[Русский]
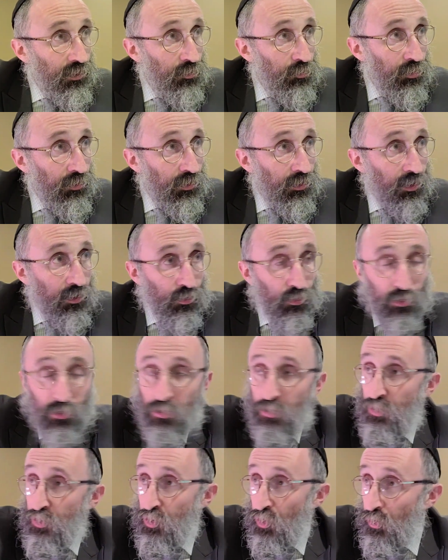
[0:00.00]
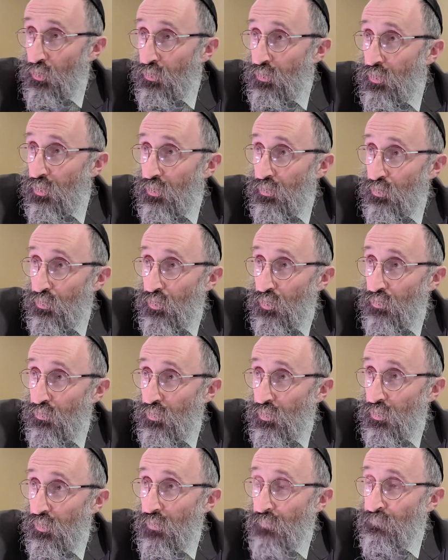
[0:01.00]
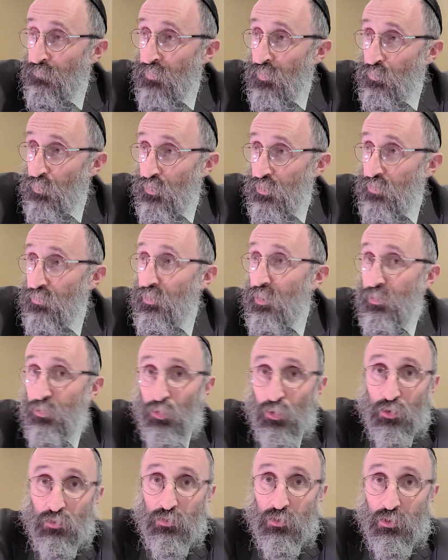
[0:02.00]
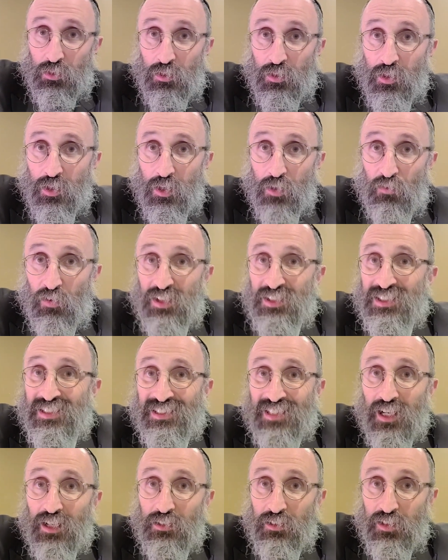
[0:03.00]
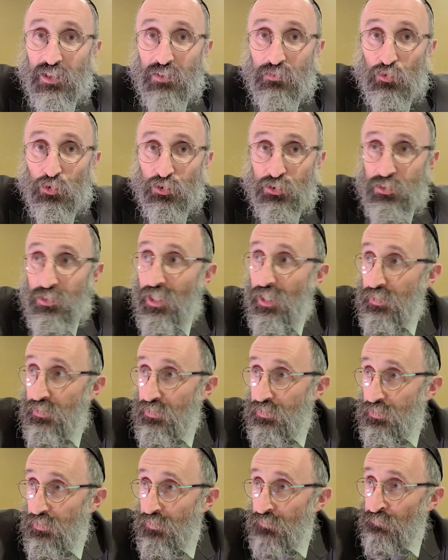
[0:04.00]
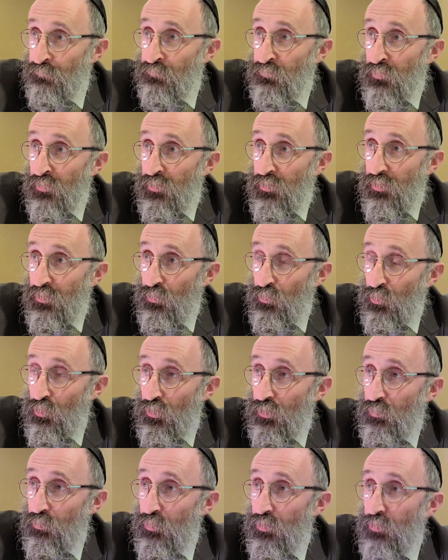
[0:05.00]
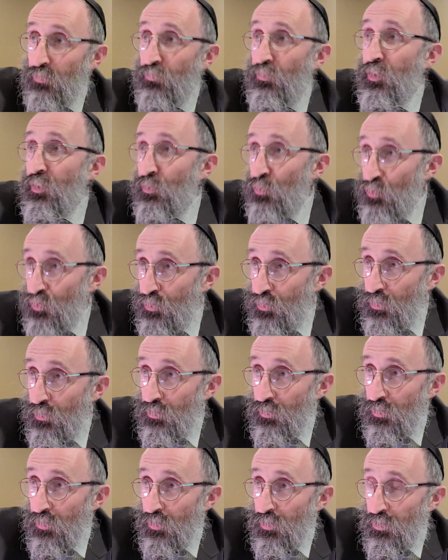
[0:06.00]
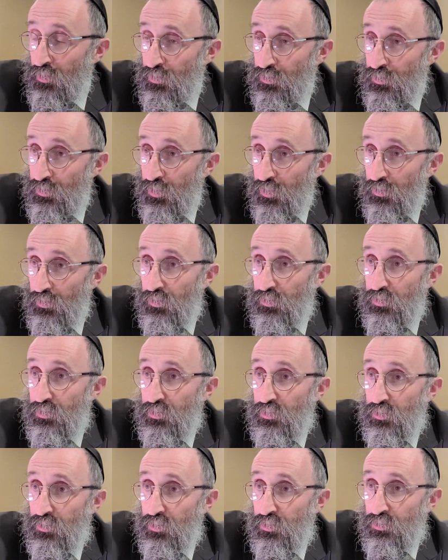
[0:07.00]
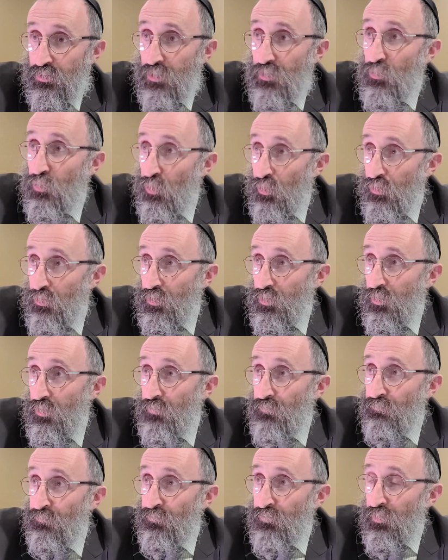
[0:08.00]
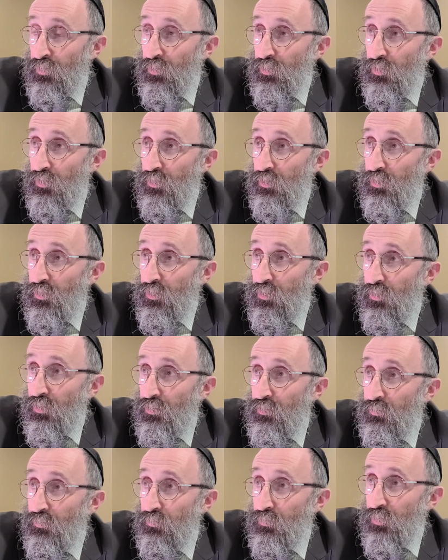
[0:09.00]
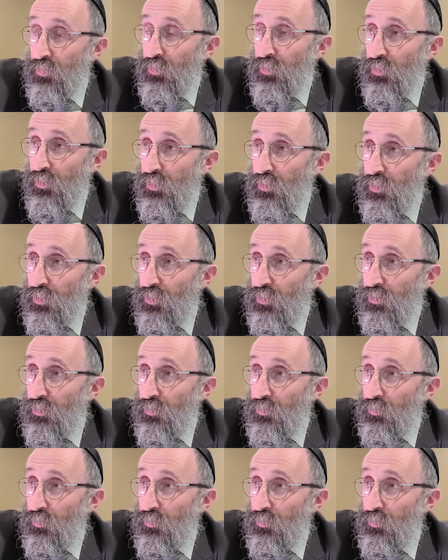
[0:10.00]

был король Джон, которого, против которого восстала его знать, и он был вынужден сделать э, законы, эм, и,